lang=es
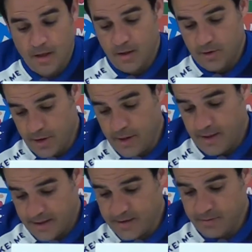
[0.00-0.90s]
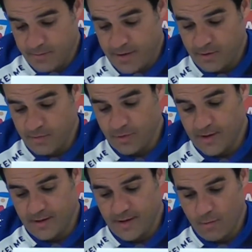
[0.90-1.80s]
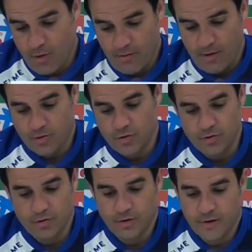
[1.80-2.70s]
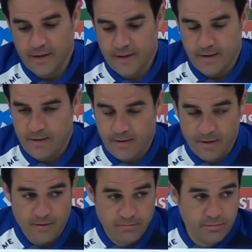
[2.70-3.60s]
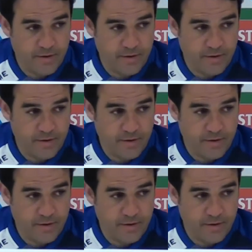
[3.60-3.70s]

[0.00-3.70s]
Sí, es que es un partido importante, ya hemos hablado nosotros y, y,